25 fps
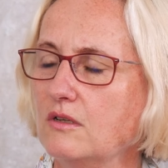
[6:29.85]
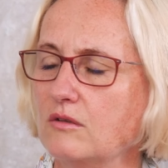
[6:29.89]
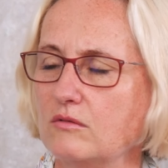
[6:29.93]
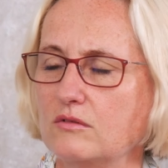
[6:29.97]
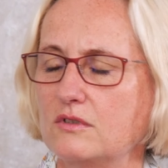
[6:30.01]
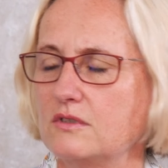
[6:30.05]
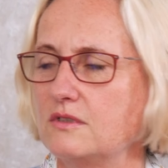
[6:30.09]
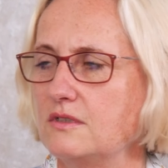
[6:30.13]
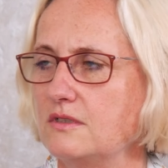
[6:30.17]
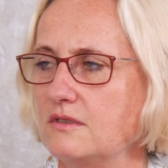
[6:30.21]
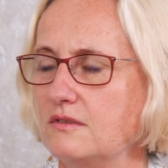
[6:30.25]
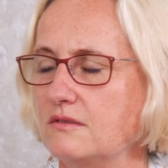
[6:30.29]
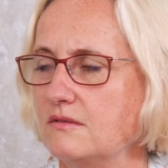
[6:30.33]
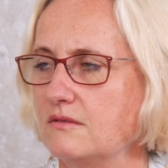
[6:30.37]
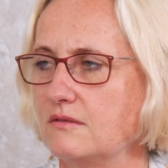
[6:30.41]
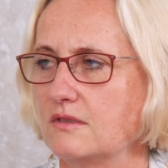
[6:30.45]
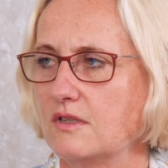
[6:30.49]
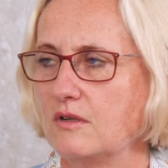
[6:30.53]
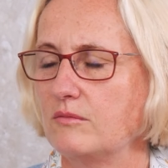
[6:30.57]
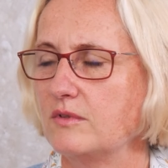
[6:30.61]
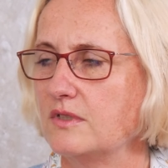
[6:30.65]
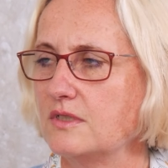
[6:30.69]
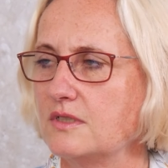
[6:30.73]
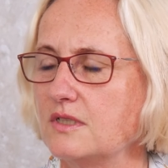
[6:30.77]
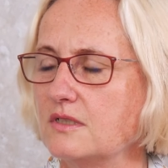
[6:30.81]
Und das ist,
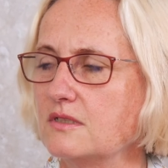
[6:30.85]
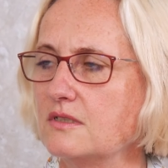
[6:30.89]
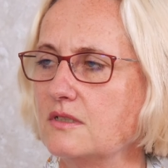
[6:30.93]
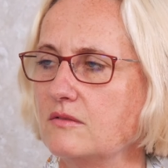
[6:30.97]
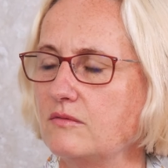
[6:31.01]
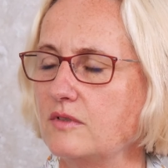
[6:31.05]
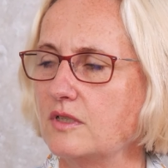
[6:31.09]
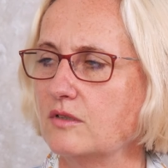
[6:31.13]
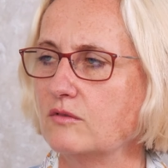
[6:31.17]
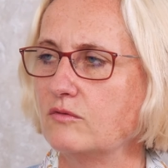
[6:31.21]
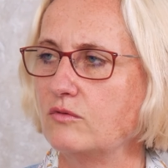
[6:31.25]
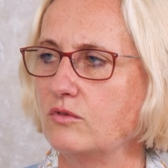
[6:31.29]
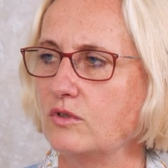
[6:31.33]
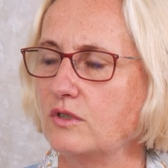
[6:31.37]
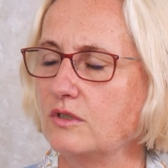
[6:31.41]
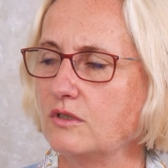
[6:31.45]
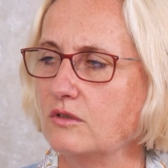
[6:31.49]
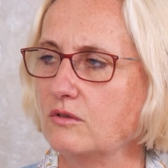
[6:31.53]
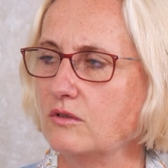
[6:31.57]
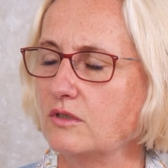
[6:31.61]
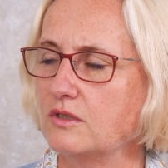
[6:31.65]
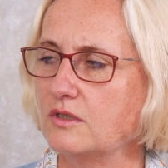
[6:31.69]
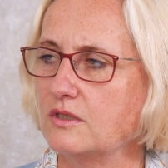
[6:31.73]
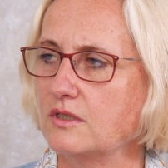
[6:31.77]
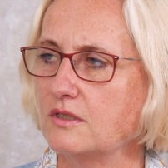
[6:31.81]
glaube ich, sehr, sehr wertvoll in
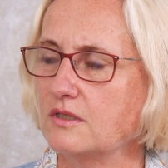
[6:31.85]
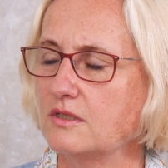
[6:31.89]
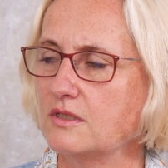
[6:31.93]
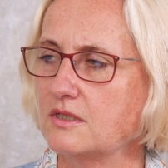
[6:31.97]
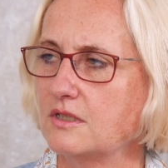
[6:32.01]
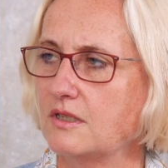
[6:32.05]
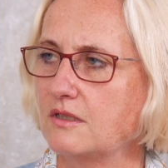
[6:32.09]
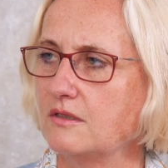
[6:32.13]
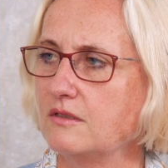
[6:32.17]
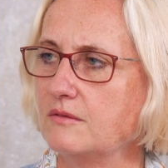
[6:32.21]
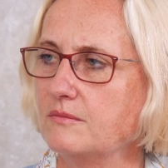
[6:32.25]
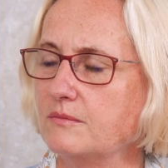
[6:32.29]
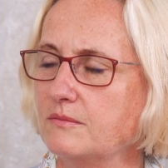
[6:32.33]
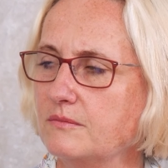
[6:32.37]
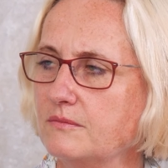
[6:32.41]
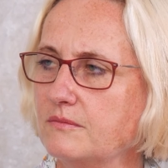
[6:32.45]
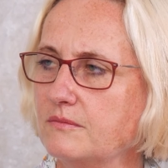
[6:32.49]
der heutigen Zeit.